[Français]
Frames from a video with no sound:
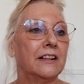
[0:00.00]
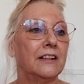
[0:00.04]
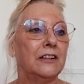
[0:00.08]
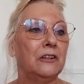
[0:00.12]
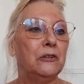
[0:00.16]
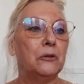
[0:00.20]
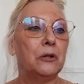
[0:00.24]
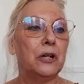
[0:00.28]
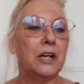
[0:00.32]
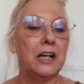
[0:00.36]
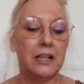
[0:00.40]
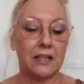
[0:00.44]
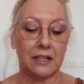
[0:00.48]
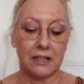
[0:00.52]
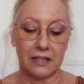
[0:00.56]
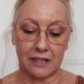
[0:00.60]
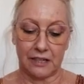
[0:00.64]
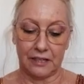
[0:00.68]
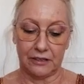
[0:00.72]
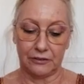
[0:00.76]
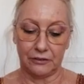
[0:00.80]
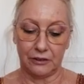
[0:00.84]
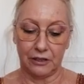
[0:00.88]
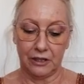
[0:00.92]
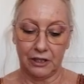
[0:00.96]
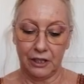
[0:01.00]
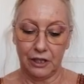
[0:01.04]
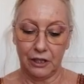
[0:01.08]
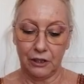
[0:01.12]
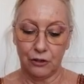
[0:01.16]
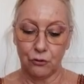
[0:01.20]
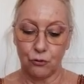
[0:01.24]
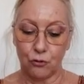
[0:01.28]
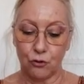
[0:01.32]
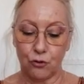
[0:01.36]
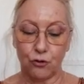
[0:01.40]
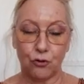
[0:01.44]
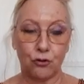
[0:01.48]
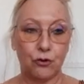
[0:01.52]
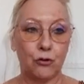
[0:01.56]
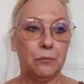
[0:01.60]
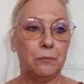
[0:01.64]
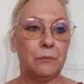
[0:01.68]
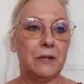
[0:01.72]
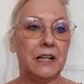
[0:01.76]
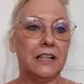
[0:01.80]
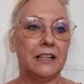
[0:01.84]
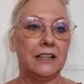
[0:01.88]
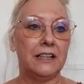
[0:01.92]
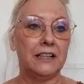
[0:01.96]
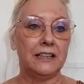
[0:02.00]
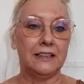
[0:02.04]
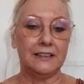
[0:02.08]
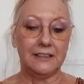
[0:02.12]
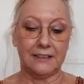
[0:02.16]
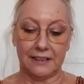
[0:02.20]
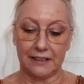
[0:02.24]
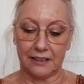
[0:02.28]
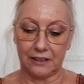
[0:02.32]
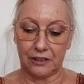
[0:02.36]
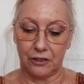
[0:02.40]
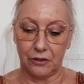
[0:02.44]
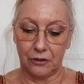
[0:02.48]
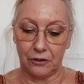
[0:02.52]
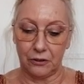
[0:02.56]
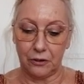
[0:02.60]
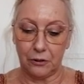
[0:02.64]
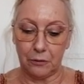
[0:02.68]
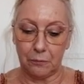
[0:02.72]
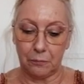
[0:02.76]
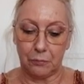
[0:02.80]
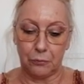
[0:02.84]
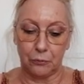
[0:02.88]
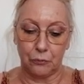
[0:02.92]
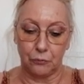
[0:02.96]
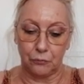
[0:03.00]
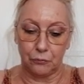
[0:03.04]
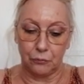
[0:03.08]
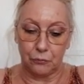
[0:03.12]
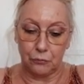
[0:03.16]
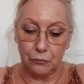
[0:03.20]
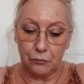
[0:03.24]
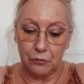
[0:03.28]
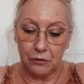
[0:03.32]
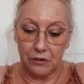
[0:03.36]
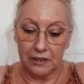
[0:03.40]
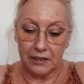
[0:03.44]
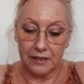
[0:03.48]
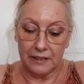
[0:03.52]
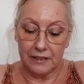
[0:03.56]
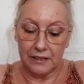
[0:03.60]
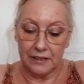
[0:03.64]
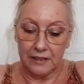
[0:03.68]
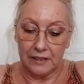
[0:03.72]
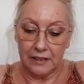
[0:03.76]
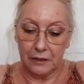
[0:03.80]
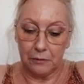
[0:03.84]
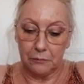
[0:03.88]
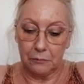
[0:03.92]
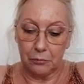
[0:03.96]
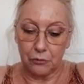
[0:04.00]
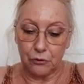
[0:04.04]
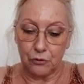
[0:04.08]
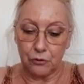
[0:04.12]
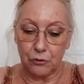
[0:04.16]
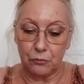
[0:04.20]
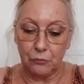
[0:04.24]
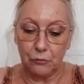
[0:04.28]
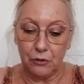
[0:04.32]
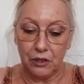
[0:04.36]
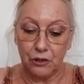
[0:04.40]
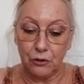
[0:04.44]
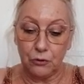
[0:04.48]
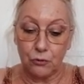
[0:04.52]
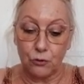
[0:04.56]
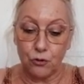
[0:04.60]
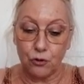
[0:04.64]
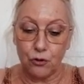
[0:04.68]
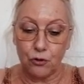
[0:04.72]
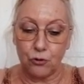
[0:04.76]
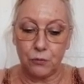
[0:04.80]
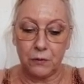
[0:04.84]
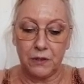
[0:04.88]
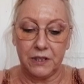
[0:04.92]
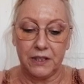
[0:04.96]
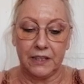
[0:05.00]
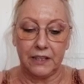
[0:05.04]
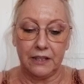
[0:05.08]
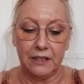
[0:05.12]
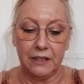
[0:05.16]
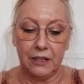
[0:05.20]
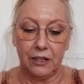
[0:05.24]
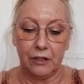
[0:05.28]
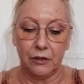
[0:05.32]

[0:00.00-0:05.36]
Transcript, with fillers: l'oracle du chemin intérieur pour vous ce mois de juillet.